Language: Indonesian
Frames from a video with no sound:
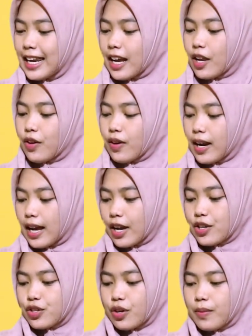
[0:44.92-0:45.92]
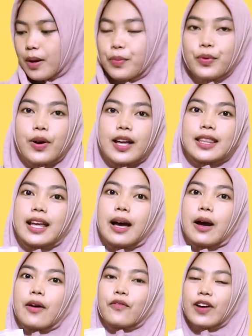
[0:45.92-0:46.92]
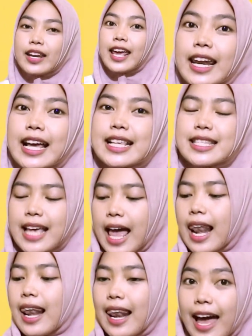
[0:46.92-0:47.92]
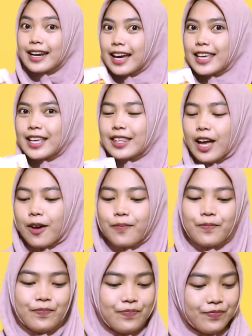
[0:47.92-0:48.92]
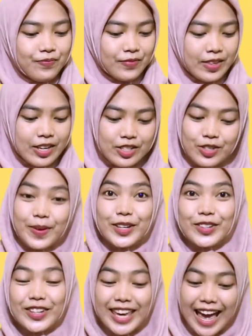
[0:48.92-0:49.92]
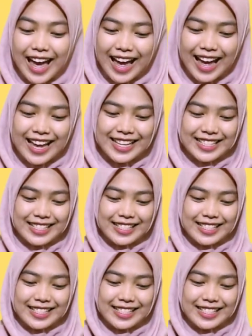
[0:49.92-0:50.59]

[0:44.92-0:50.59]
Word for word: ini Kak Yulan akan coba buat varian rasa lada hitam. Coba dulu ya.